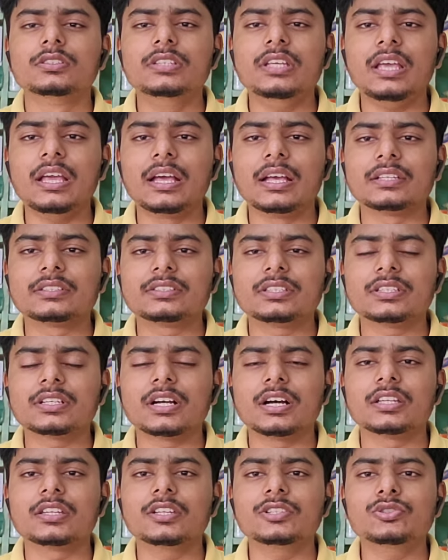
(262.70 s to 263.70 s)
ये ऐसी
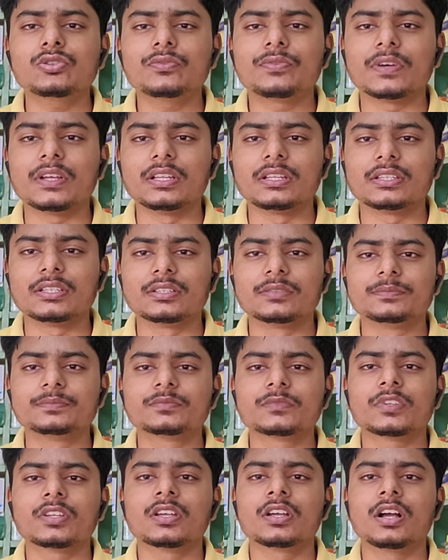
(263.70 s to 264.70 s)
खाद है जो फैलती है
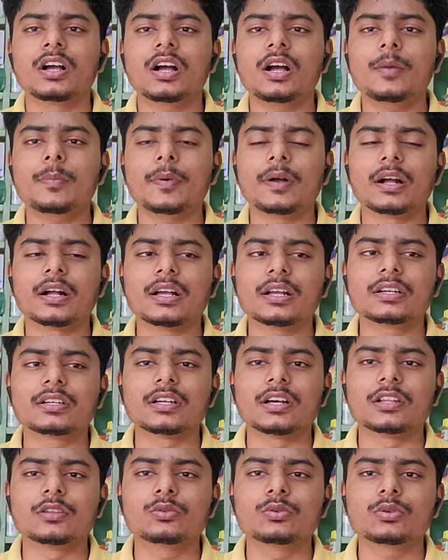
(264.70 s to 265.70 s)
आप अगर
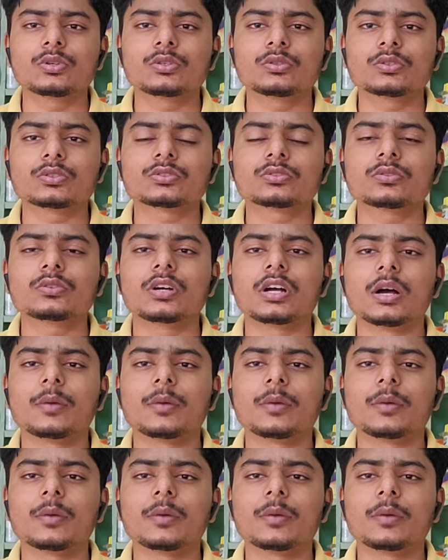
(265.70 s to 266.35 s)
डाल दोगे दोस्तों